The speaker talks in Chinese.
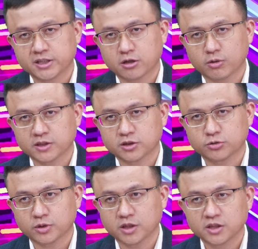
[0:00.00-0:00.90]
s 口 i 指
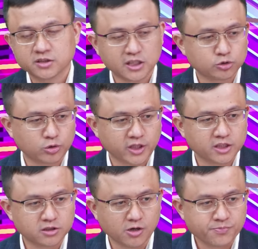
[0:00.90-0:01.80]
数呢，在昨天
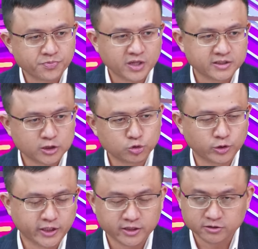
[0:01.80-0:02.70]
的时候，在
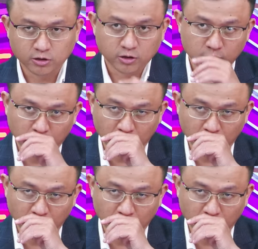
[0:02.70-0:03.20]
昨天的时候呢，